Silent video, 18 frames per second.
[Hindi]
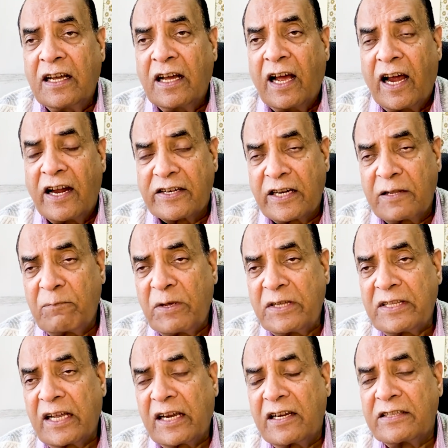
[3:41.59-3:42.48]
हर्षद
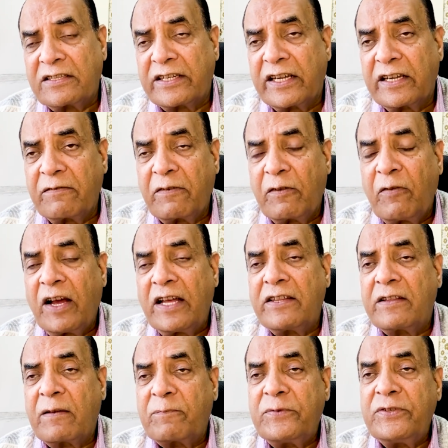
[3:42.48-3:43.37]
मेहता का शेयर
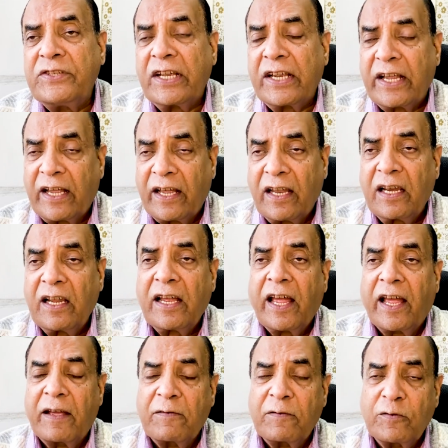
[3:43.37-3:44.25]
विवाद अपनी जगह है अलग
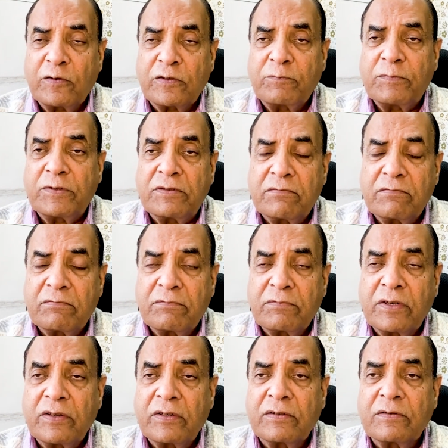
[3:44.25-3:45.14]
है वो
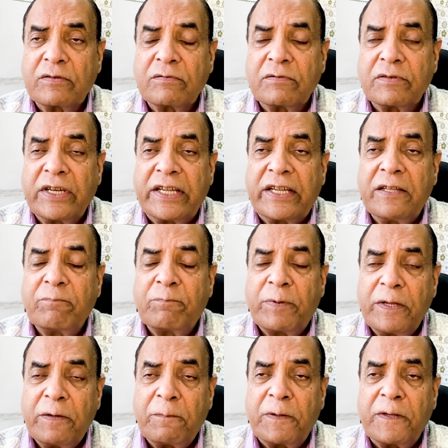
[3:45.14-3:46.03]
उसमें लेकिन
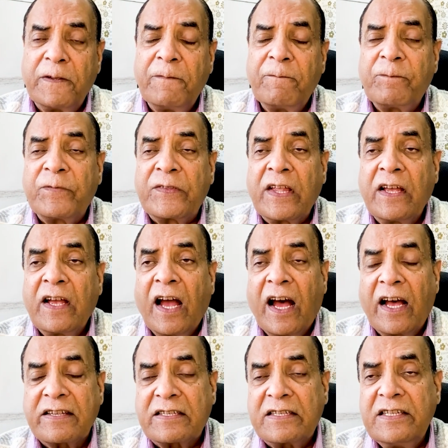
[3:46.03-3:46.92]
फिर भी
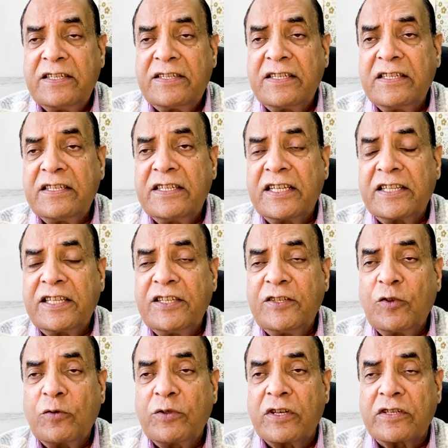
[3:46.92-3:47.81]
असली चीज ये थी
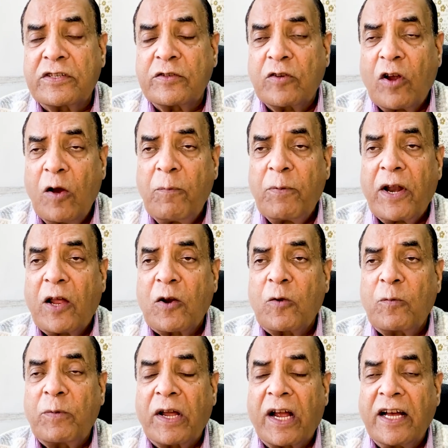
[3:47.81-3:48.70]
जो दर्शराव पर
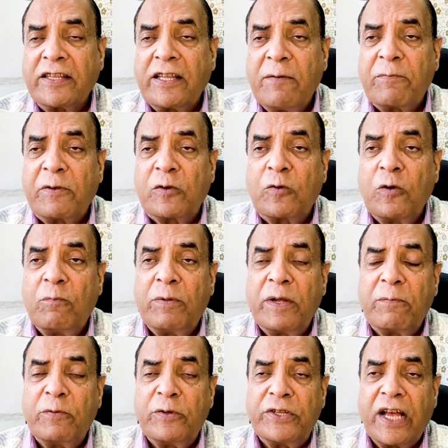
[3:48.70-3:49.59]
आरोप लगा था बिल्कुल
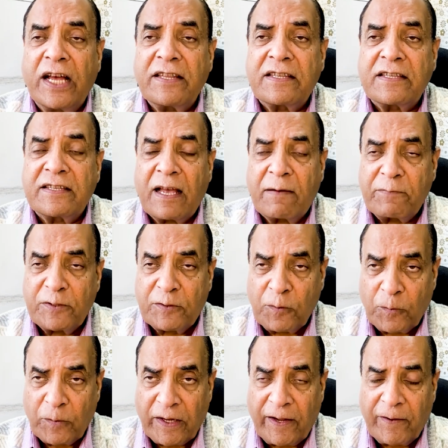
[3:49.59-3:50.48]
बेबुनियाद साबित
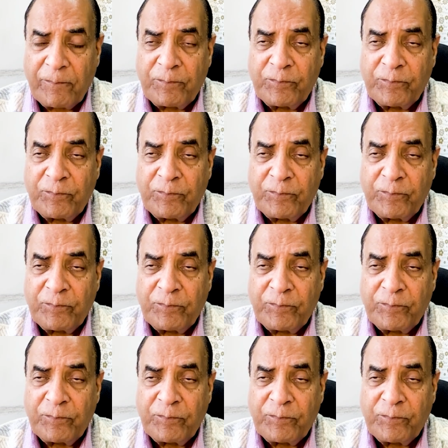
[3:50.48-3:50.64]
हो गया